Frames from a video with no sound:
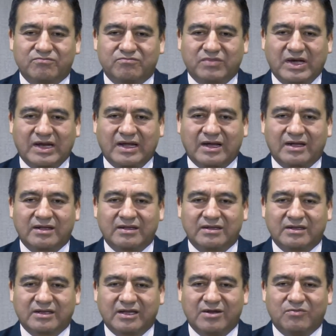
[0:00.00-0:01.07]
para
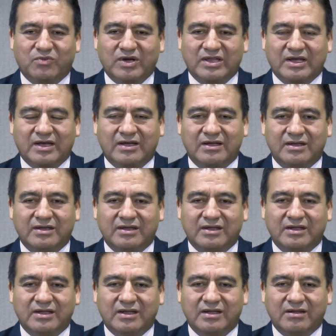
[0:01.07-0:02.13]
que él pueda
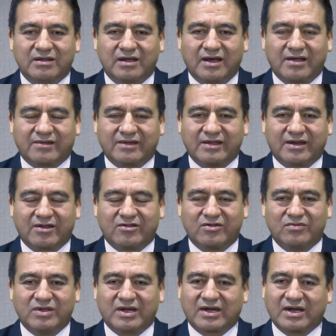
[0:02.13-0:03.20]
así
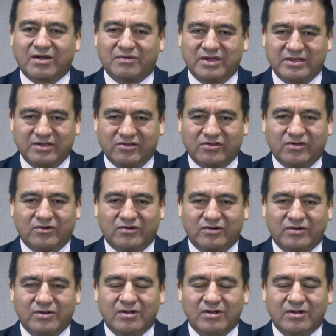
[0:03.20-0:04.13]
recibir la bendición.